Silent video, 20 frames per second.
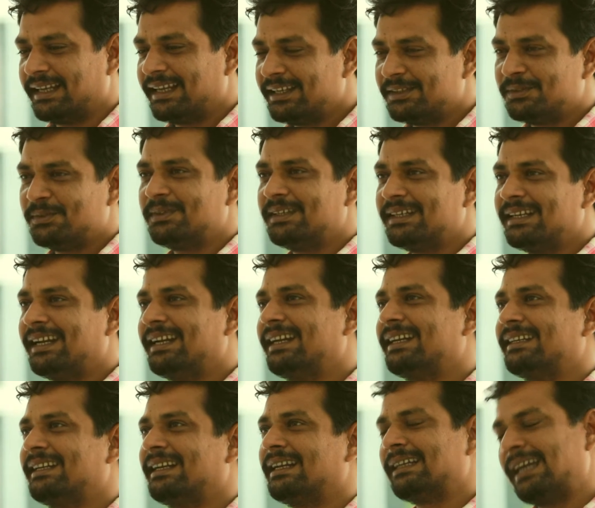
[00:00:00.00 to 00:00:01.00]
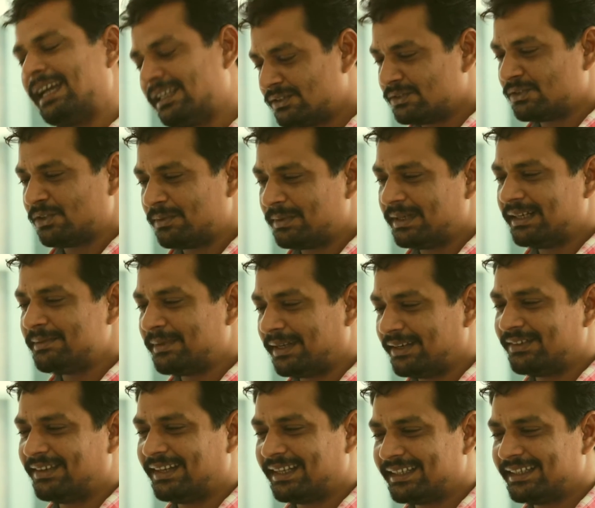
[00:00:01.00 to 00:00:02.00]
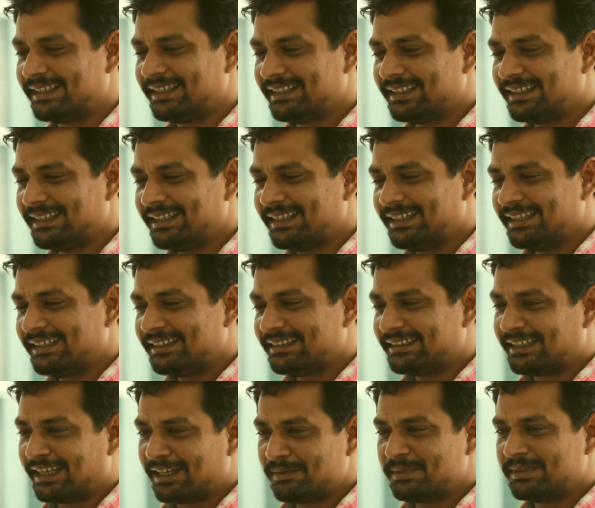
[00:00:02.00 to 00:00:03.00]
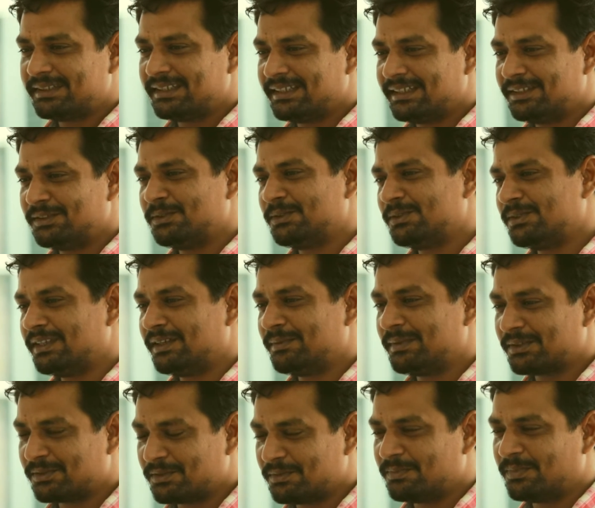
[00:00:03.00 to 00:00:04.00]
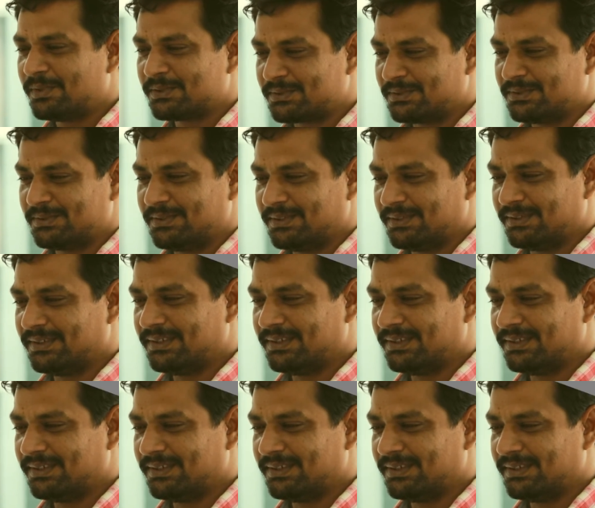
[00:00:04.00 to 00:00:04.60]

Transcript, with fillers: এই দুটি ডাইরেক্টর কাজ সবাই ভালো লাগে তার ভিতরে এই দুইজন আমার খুব পছন্দ